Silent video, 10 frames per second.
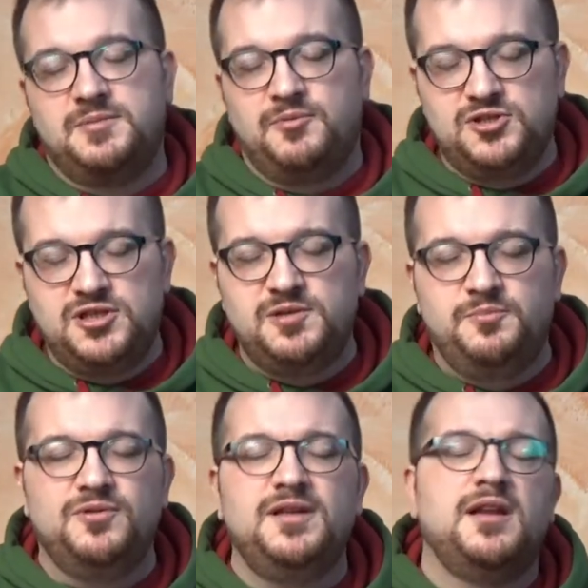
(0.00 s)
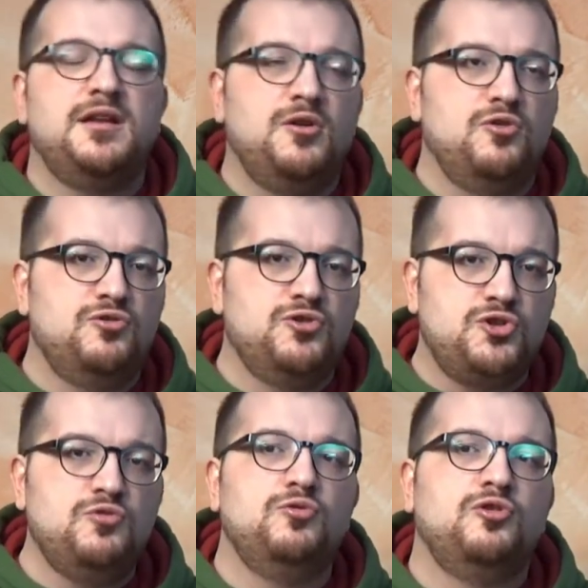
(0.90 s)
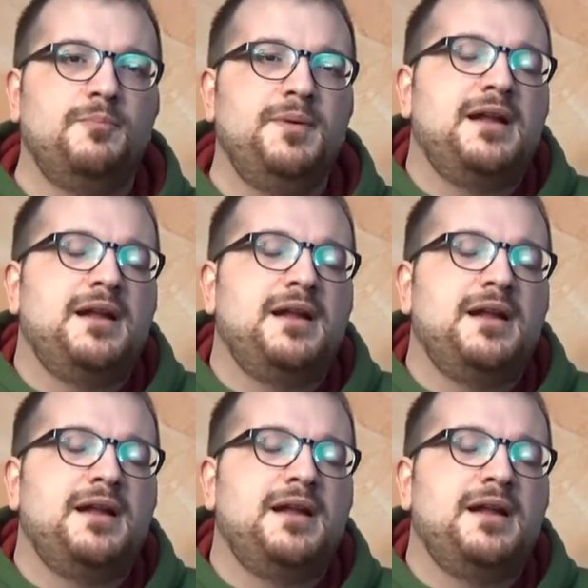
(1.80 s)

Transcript: se così si può dire, riconosciuto